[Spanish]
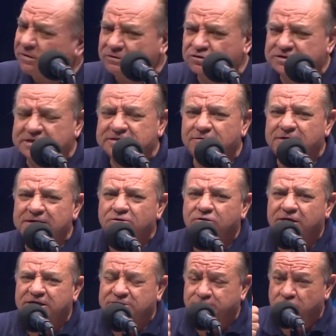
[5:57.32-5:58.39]
cuando estás hablando
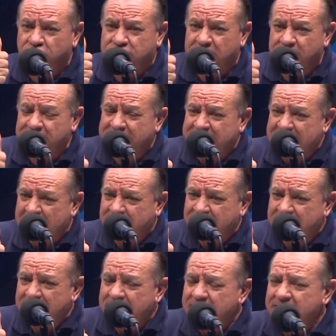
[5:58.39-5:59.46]
de responsabilidad
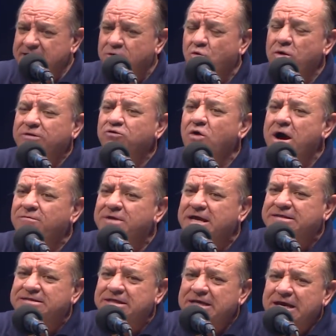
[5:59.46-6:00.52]
y cuando
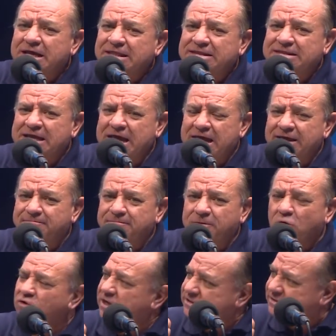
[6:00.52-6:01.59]
hablas de
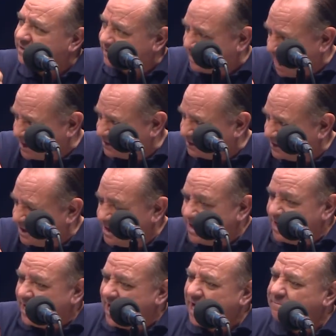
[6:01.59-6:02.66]
honestidad.
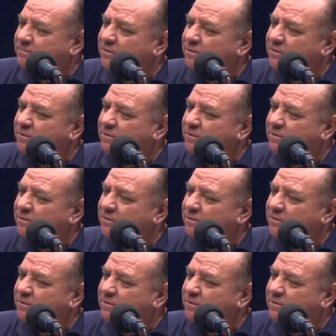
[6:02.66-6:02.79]
El